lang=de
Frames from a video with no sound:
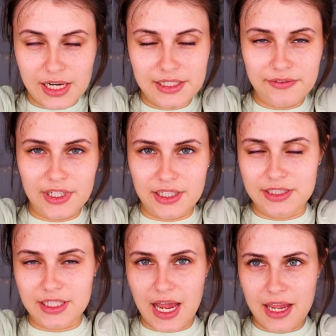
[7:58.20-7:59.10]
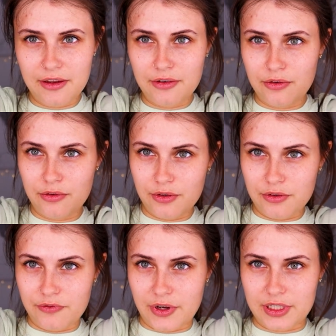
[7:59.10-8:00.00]
teilt die wieder in drei
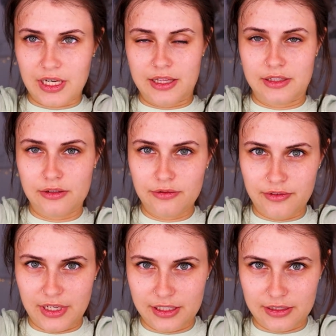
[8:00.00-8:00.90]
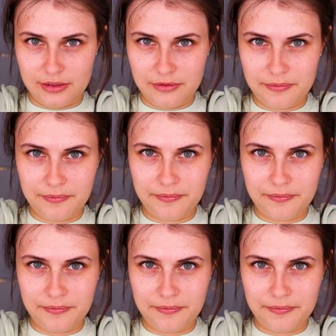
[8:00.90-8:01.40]
und fangt an zu flechten.